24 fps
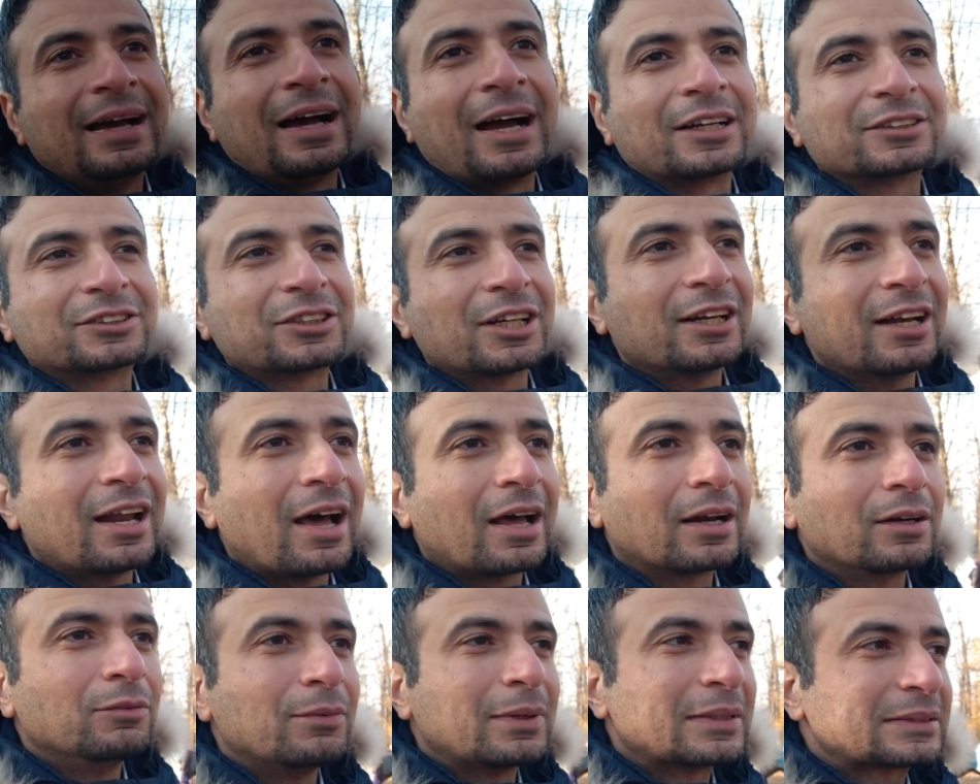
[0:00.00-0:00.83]
عشان
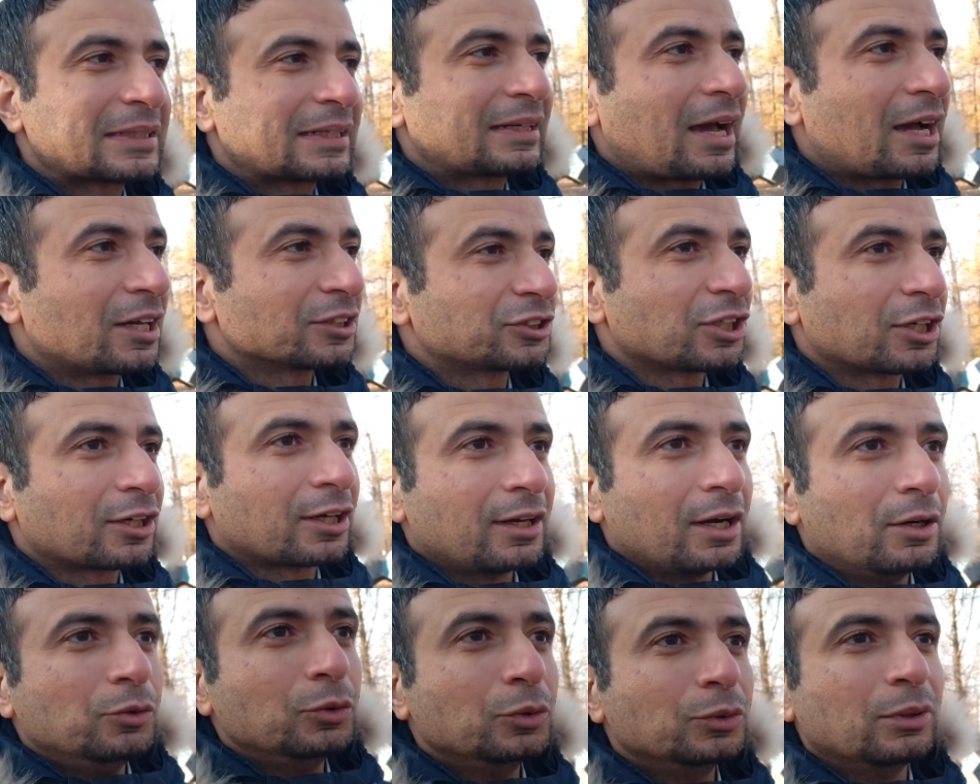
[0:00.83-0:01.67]
لقالوا مثلا
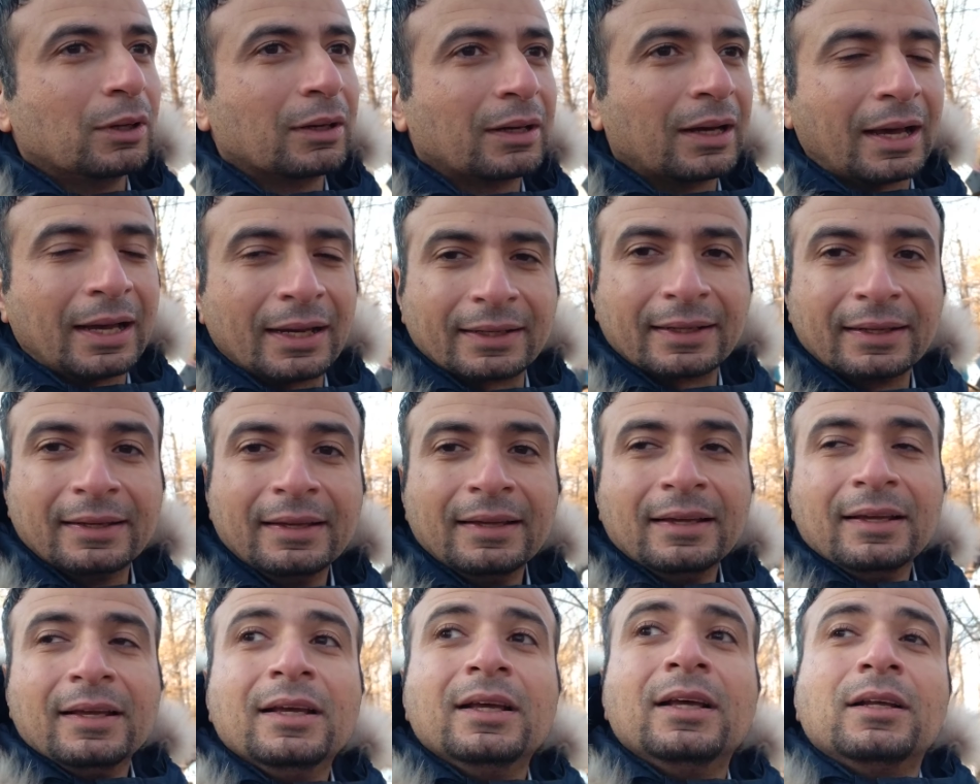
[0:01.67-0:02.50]
10 يهود ولا حاجه
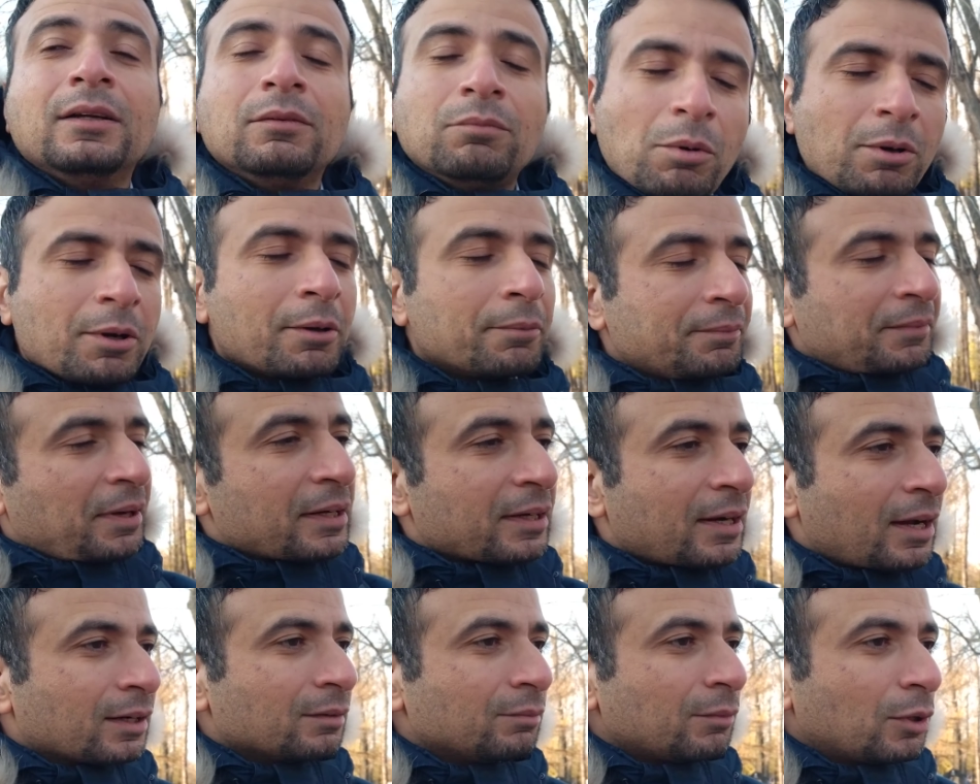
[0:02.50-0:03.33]
المهم
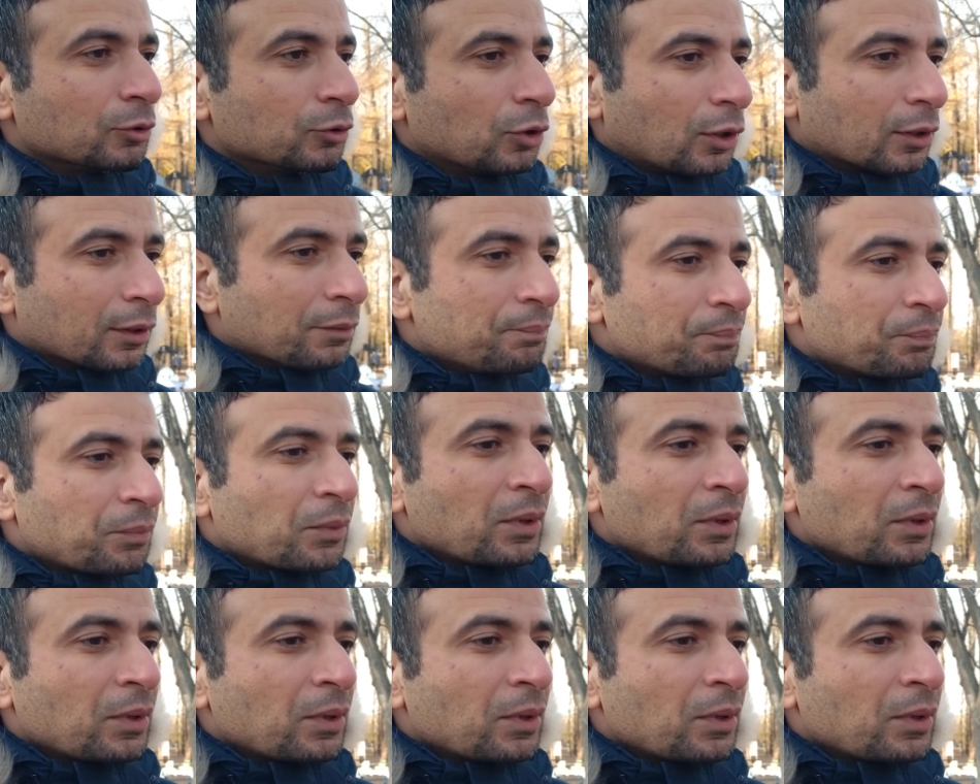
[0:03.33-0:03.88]
نرجع لموضوعنا